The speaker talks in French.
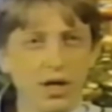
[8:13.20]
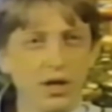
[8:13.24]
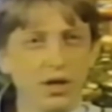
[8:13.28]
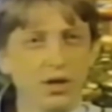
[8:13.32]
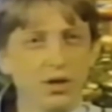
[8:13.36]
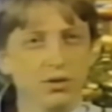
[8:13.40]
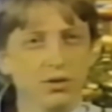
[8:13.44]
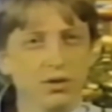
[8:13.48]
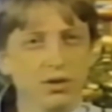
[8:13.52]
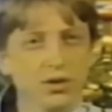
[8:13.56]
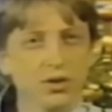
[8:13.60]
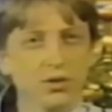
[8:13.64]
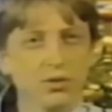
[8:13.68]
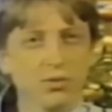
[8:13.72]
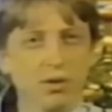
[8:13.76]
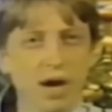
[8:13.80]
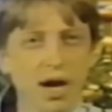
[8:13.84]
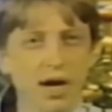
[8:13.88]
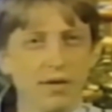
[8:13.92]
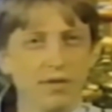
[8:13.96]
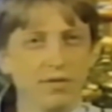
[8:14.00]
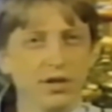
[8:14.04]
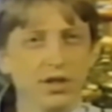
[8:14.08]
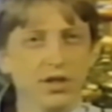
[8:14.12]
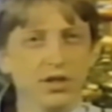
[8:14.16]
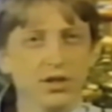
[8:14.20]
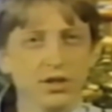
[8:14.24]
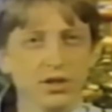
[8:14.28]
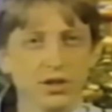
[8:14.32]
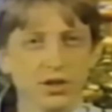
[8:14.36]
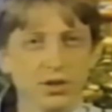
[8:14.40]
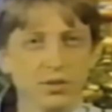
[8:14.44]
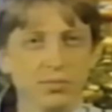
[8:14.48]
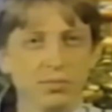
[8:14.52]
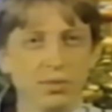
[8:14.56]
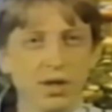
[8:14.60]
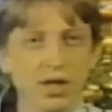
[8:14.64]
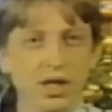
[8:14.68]
milliardaires
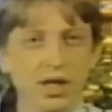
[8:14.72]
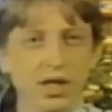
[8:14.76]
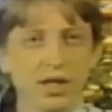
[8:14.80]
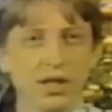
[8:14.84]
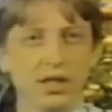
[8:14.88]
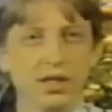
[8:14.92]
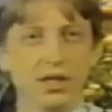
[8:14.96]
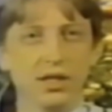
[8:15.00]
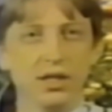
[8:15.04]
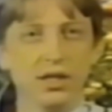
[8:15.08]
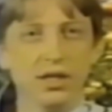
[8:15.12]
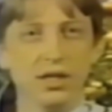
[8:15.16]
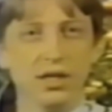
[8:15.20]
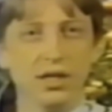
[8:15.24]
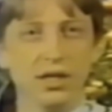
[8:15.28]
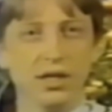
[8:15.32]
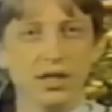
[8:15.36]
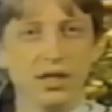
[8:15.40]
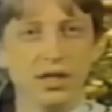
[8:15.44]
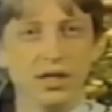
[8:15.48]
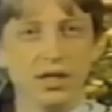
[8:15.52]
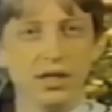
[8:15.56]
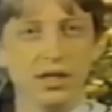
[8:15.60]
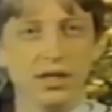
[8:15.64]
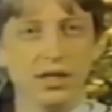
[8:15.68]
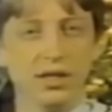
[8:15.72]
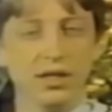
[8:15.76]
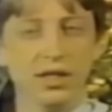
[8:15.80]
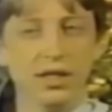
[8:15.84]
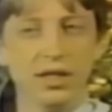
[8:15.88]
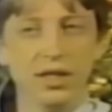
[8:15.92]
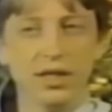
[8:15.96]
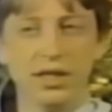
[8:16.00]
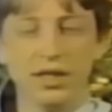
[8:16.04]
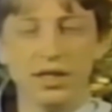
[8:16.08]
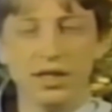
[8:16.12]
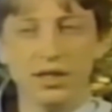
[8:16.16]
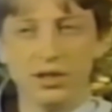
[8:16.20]
américains, en tous les cas. Euh,
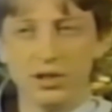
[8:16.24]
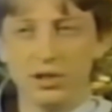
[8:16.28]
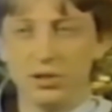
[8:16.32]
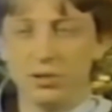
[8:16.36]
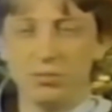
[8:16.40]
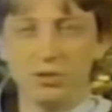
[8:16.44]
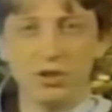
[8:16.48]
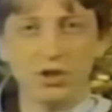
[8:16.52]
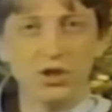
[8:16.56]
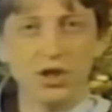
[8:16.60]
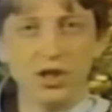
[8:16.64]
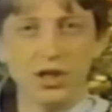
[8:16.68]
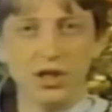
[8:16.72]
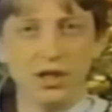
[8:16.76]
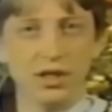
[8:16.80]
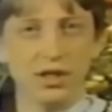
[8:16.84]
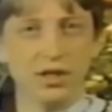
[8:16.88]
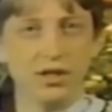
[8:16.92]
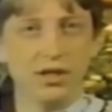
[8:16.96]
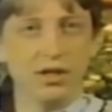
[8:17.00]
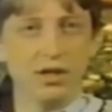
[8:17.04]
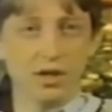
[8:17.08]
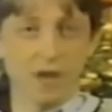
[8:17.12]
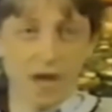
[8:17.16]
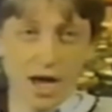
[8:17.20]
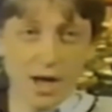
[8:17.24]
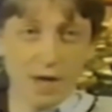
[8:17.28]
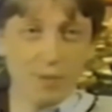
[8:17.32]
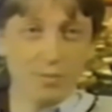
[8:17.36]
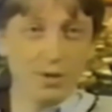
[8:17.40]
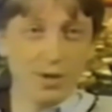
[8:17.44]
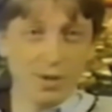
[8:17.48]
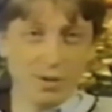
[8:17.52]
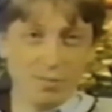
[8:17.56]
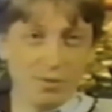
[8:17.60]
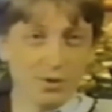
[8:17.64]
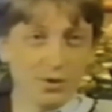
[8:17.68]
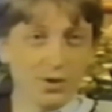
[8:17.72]
c'était un peu la coqueluche des,
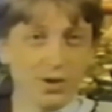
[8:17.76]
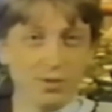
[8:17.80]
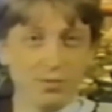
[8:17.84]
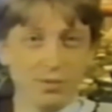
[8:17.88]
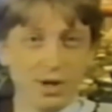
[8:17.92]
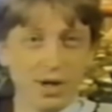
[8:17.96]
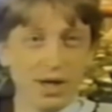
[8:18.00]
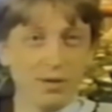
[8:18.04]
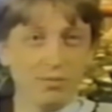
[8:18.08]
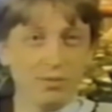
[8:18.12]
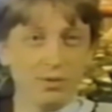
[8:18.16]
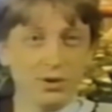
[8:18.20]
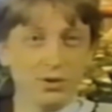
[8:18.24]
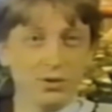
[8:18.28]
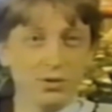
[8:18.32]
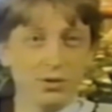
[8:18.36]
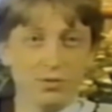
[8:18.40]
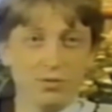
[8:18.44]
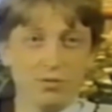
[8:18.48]
médias de l'époque.